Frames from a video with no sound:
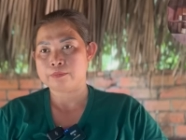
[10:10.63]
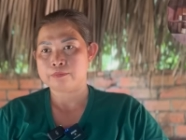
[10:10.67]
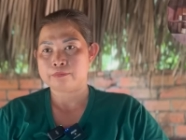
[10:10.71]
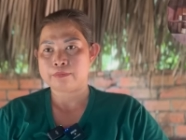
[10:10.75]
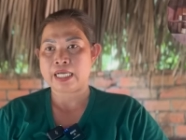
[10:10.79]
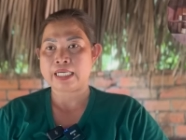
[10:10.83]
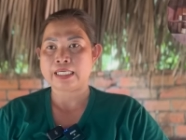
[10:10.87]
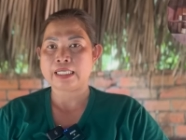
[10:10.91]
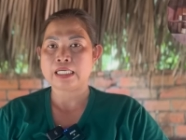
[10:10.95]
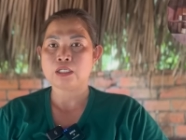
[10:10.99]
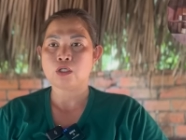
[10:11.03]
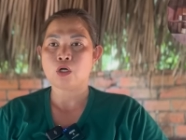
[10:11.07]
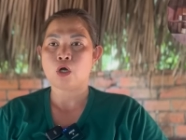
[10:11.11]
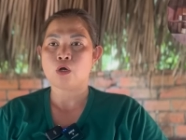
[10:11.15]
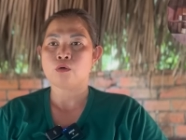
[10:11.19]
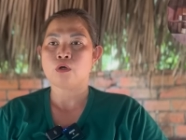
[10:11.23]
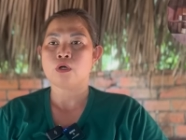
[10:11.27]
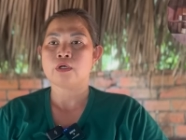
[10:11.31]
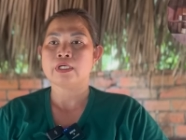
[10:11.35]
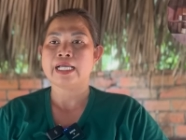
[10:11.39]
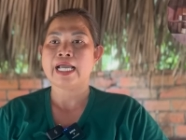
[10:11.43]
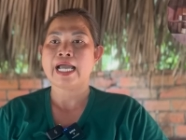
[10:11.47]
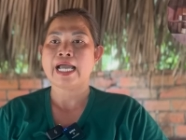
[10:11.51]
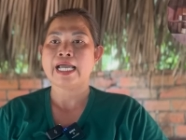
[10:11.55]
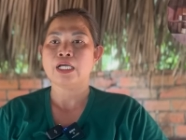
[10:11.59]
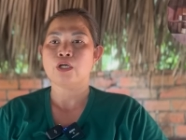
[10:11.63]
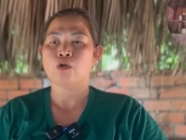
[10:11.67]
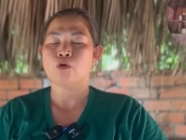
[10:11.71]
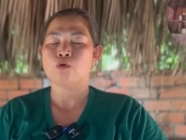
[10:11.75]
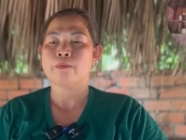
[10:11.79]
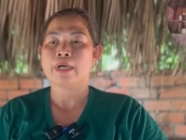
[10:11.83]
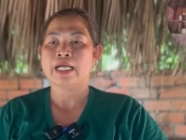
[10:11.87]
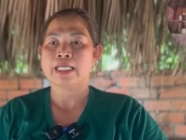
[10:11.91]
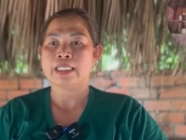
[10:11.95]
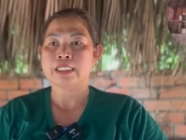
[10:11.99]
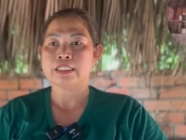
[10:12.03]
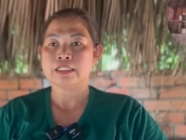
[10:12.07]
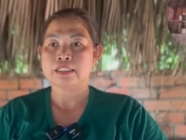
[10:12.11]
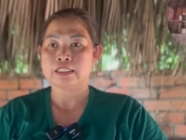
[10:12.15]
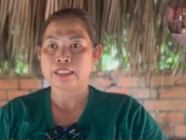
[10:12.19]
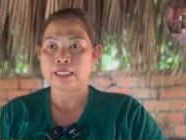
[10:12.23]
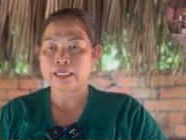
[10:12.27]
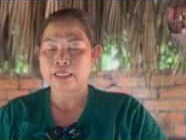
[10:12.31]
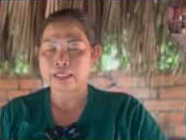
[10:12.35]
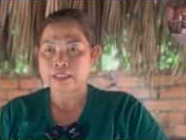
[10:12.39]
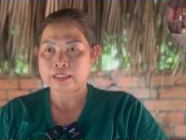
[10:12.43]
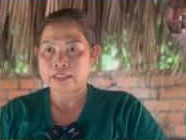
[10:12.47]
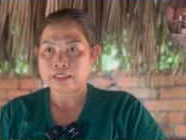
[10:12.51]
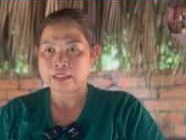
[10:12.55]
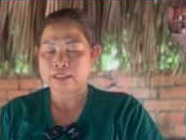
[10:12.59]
ba cái cô con gái của ma dương đó